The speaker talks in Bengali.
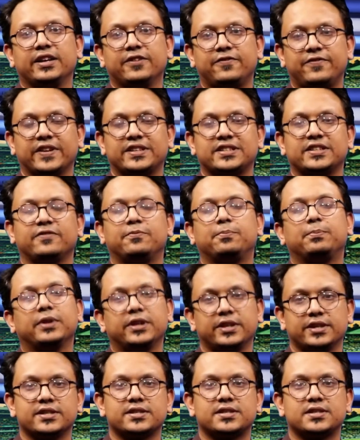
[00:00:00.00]
ইফেক্টিভ
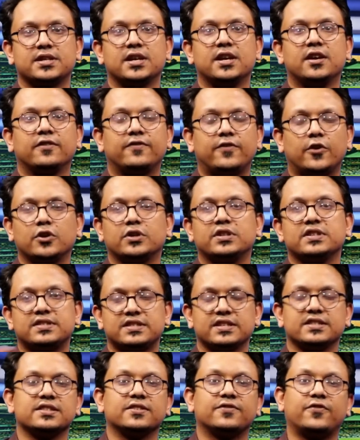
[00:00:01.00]
প্লেয়ার্স ফর দিস
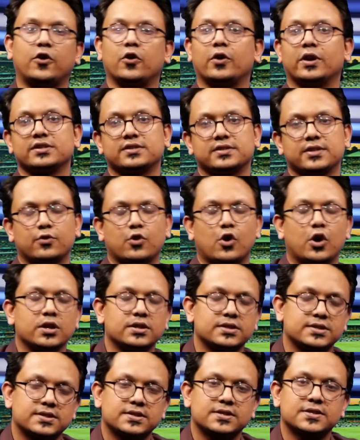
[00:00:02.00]
সিজন ফর রাজস্থান
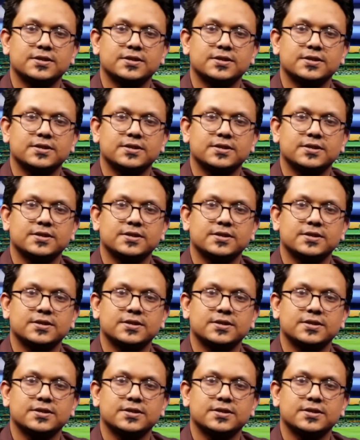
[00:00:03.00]
রয়্যালস